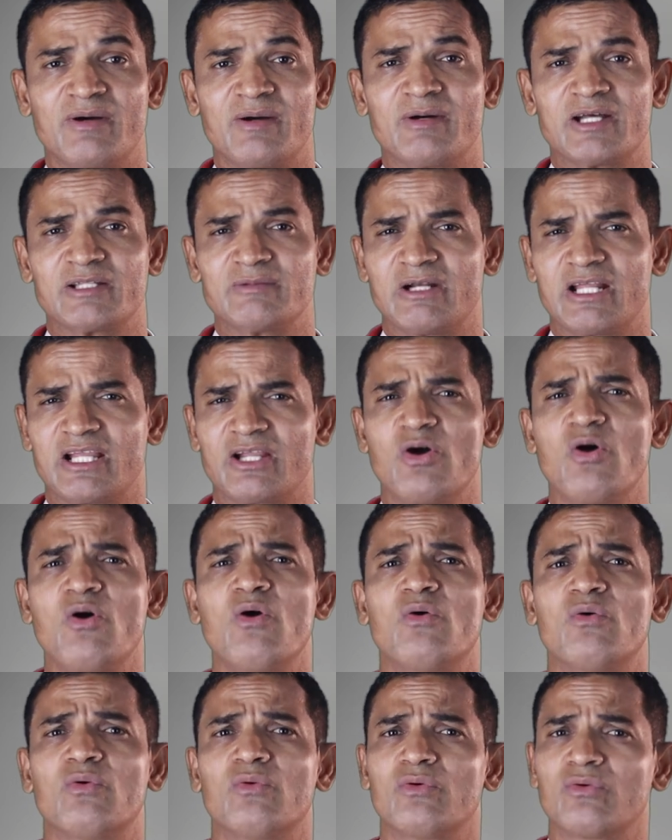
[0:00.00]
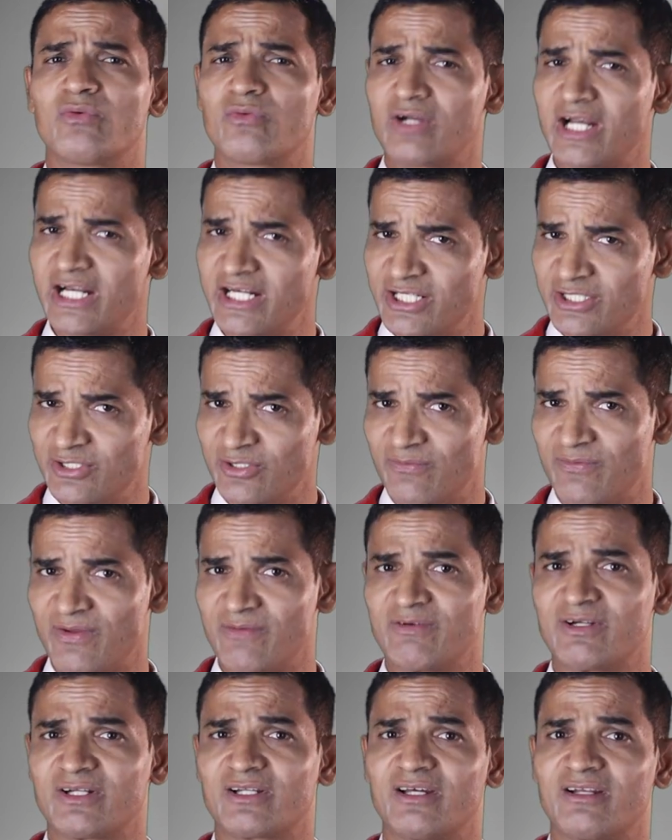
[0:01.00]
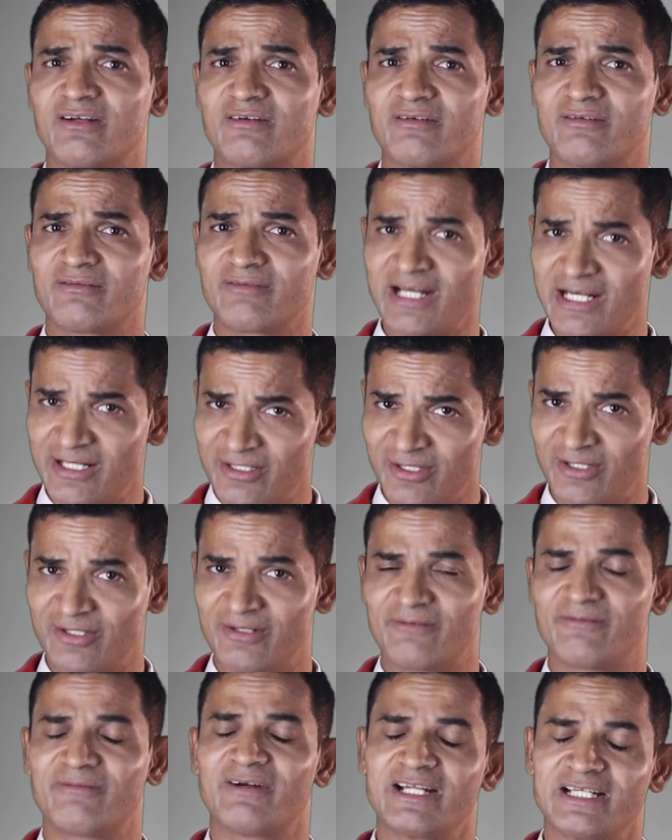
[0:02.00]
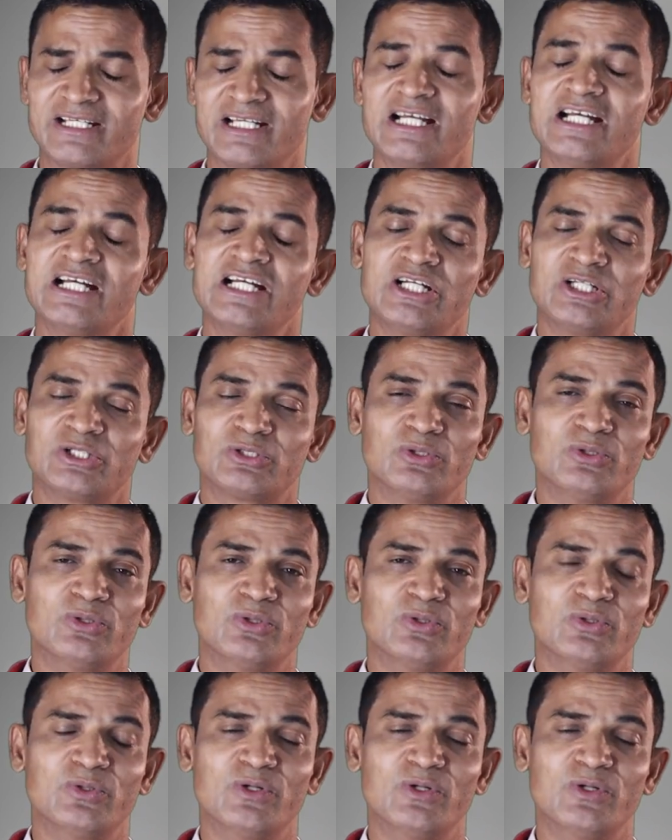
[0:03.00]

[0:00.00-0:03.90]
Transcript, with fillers: बात बढ़ाएंगे ओ रेड इज़ योर फेवरेट कलर रेड कलर राइट तो